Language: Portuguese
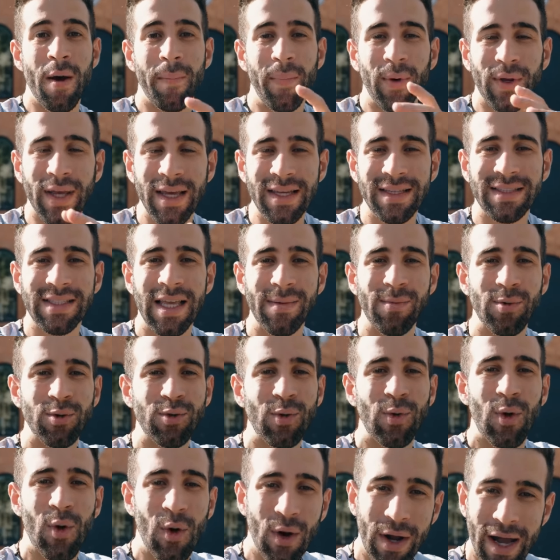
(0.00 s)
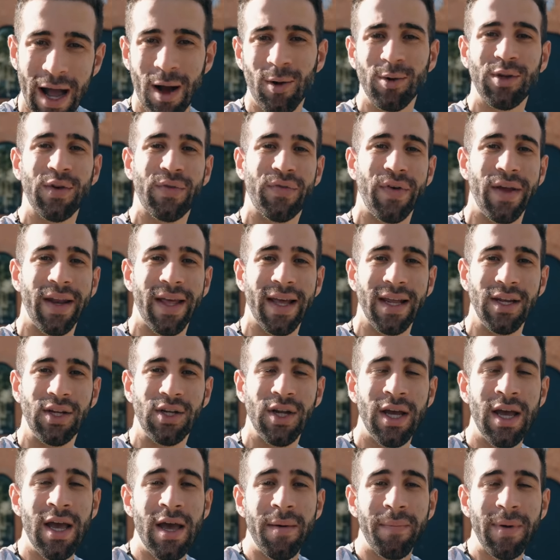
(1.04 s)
porque estamos num local diferente.